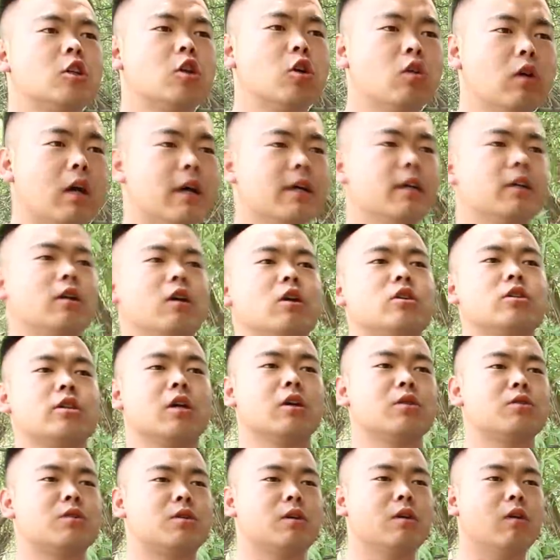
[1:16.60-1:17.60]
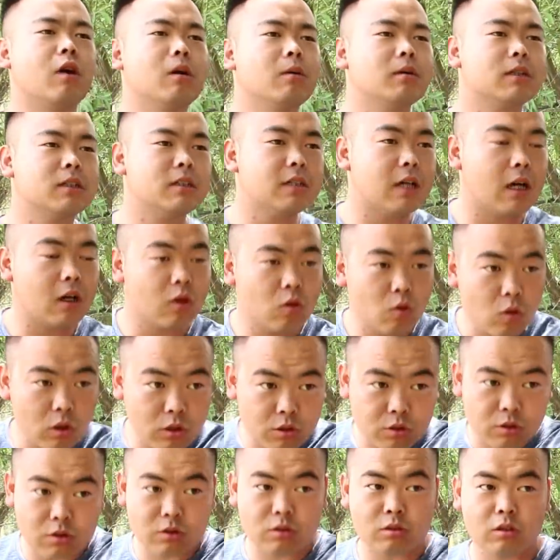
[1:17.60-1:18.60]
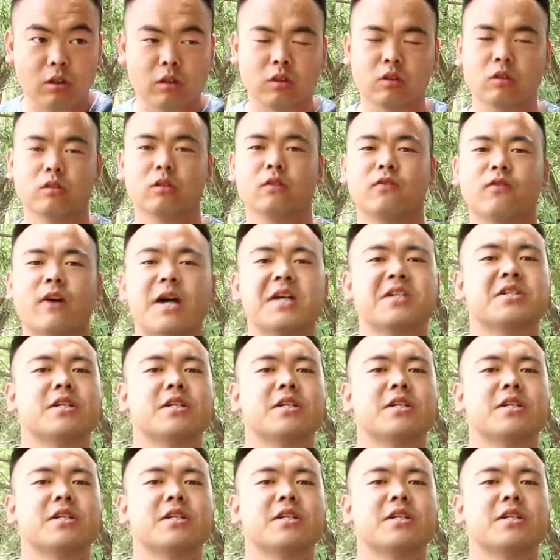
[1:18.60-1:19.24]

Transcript: 抽上一条小渠，我们这样过去的时候，都能发